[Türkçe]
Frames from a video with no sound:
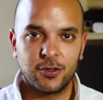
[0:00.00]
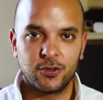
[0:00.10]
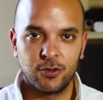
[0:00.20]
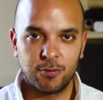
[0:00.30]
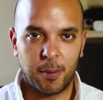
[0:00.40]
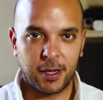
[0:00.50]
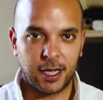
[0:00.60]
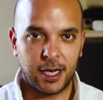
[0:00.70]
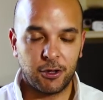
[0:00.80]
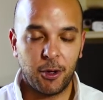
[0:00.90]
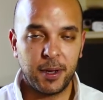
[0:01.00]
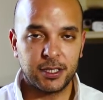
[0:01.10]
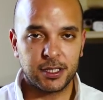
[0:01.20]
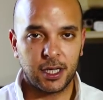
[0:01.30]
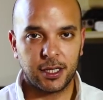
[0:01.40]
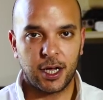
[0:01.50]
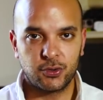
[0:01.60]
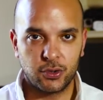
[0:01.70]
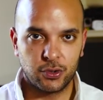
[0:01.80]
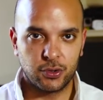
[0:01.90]
şunu unutmamak gerekiyor. 5 yaşına kadar
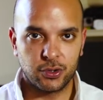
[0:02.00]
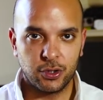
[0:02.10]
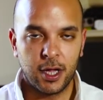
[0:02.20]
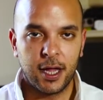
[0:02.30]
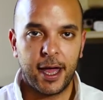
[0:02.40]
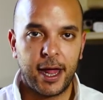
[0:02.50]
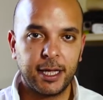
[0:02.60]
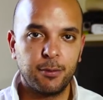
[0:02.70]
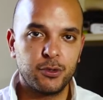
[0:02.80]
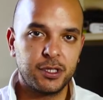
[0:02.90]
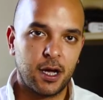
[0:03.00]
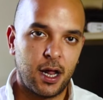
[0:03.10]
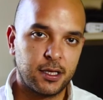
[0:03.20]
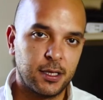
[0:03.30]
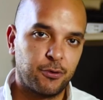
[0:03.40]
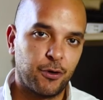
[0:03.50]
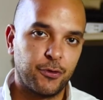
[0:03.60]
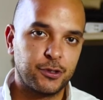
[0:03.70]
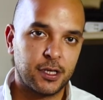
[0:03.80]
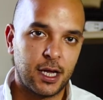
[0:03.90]
çocuğunuzun herhangi bir müzik aletini
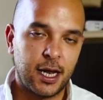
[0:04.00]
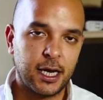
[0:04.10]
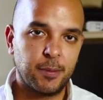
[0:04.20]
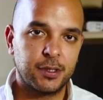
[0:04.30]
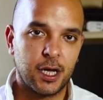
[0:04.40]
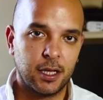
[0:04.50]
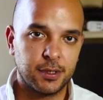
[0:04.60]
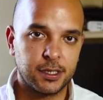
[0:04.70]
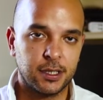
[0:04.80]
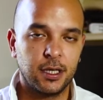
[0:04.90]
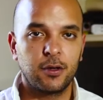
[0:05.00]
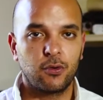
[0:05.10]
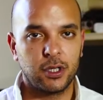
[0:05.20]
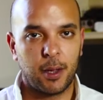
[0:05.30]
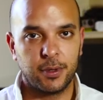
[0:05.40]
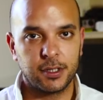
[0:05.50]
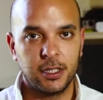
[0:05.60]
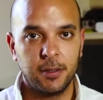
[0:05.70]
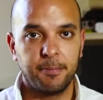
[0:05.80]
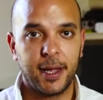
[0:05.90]
profesyoneller gibi çalmasını,
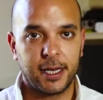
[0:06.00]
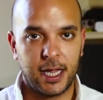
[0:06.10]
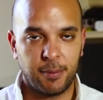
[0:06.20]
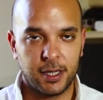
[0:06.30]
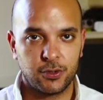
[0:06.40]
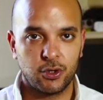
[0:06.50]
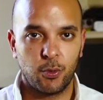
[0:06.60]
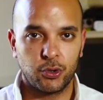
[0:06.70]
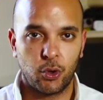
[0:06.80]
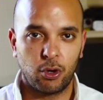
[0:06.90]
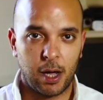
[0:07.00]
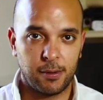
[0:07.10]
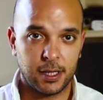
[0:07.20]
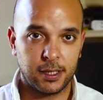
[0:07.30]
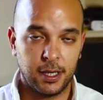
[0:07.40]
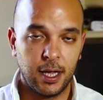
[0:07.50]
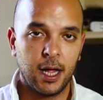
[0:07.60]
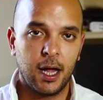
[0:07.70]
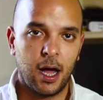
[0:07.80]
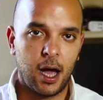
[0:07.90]
kullanmasını bekleyemeyiz. Çünkü motor kabiliyetleri
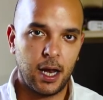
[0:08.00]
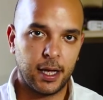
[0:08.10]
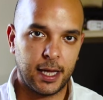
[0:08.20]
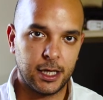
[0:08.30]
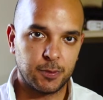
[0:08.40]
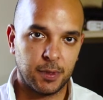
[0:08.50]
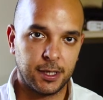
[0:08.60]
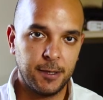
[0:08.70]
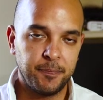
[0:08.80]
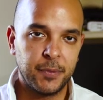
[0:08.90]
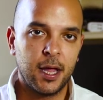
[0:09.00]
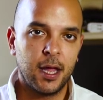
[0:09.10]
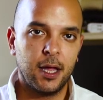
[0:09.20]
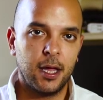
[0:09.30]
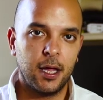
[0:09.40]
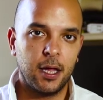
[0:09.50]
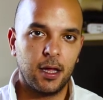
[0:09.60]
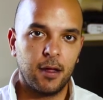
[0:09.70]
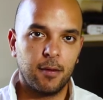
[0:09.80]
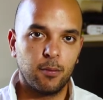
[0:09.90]
hala gelişmedi.
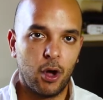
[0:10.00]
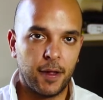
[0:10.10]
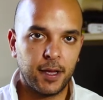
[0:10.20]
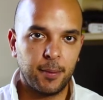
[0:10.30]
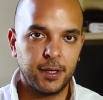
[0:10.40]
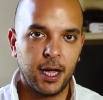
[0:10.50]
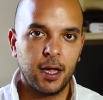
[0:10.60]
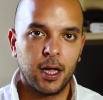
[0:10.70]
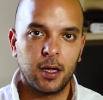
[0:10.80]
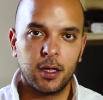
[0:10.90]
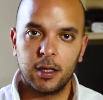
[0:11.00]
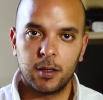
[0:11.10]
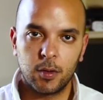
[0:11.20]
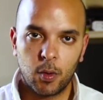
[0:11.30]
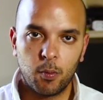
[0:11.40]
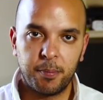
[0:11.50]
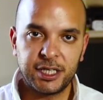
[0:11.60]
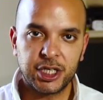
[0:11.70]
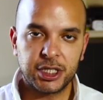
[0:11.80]
Ee, bu anlamda 5